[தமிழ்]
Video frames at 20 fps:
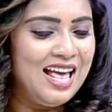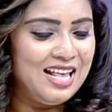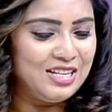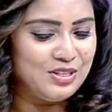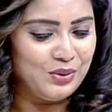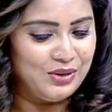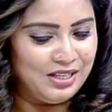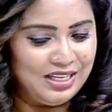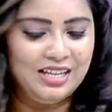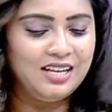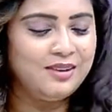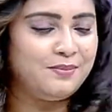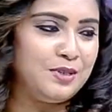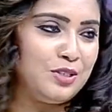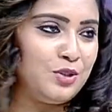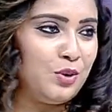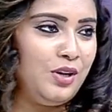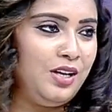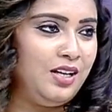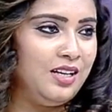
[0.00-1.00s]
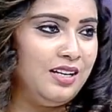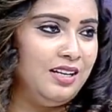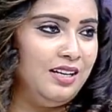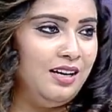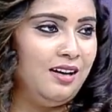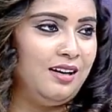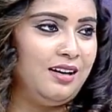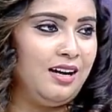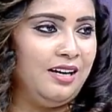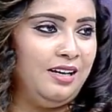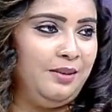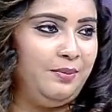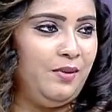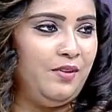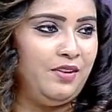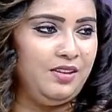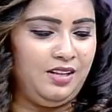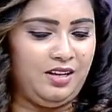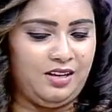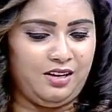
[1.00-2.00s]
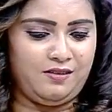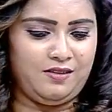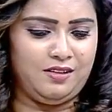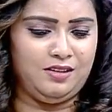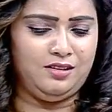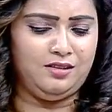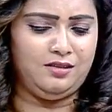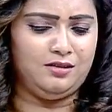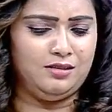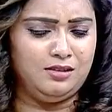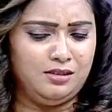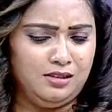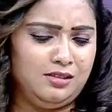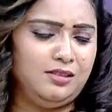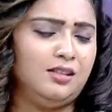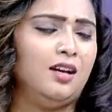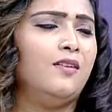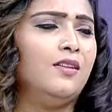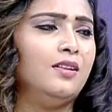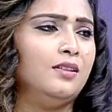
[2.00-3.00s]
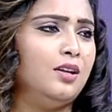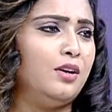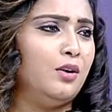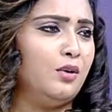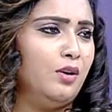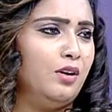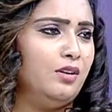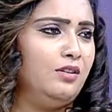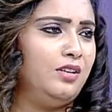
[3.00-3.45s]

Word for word: ஸோ நீங்கள் இப்போ சொன்னீங்க இல்லையா கண்டிப்பாக வந்து எனக்கு வந்து இதுதான் வந்து என்னோடய